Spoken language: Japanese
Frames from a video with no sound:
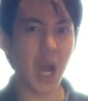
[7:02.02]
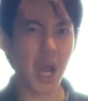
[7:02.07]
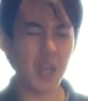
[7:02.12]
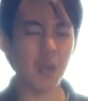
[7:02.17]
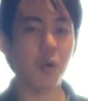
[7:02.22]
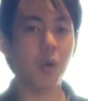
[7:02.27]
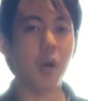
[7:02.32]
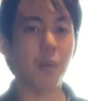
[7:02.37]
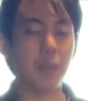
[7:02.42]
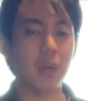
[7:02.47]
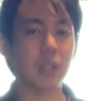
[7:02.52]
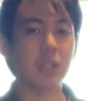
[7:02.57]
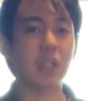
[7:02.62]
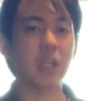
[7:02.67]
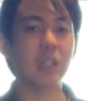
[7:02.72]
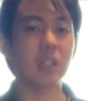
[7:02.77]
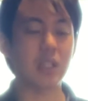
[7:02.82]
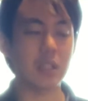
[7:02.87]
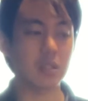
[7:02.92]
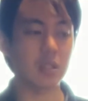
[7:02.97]
いような
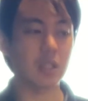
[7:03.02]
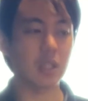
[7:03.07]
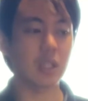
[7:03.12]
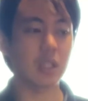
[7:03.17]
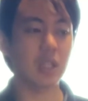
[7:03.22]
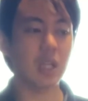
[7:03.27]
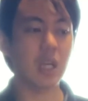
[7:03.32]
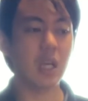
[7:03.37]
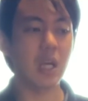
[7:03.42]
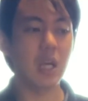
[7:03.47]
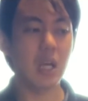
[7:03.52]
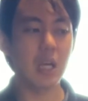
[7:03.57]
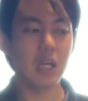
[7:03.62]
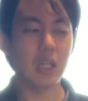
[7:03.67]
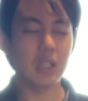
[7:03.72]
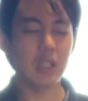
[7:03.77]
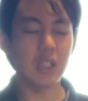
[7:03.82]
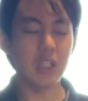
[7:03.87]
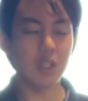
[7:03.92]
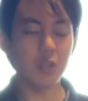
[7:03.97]
パターンですね。で、
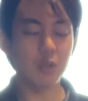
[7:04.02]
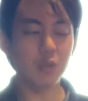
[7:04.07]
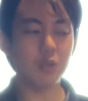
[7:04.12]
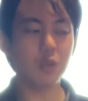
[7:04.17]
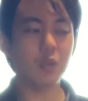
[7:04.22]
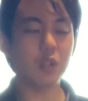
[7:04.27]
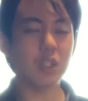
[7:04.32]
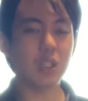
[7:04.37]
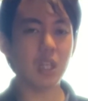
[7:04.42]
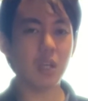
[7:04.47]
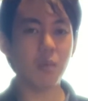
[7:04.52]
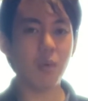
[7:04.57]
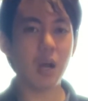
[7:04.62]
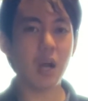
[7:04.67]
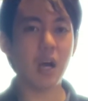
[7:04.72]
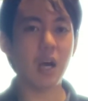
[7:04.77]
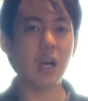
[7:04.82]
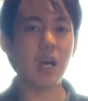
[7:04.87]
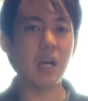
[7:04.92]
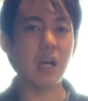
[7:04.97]
理由として
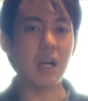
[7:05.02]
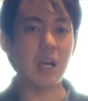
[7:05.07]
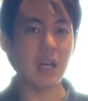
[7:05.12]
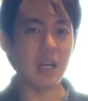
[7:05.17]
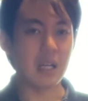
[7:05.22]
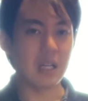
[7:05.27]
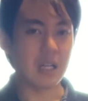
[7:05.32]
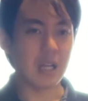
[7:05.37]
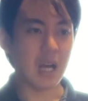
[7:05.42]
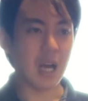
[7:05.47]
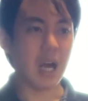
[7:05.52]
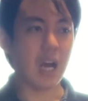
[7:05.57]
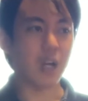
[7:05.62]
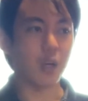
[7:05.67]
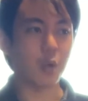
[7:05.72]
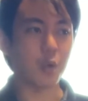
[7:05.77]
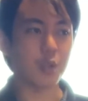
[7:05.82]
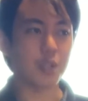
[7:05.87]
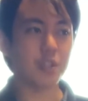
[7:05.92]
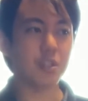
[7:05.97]
は、
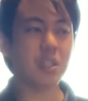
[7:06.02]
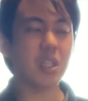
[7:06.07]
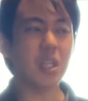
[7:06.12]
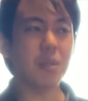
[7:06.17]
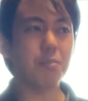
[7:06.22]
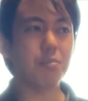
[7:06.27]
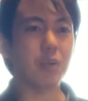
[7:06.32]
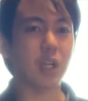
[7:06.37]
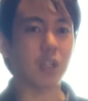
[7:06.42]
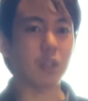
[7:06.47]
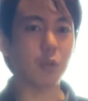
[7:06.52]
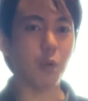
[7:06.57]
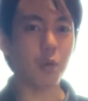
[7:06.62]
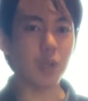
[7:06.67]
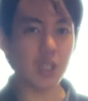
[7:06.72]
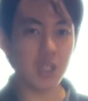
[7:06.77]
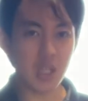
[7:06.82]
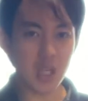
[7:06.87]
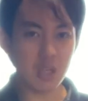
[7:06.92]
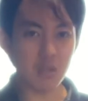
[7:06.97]
あの、スイープが途
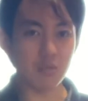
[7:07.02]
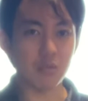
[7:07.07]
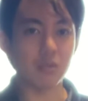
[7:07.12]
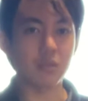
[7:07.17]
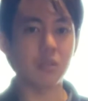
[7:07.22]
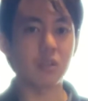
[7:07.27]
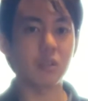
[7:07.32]
切れる。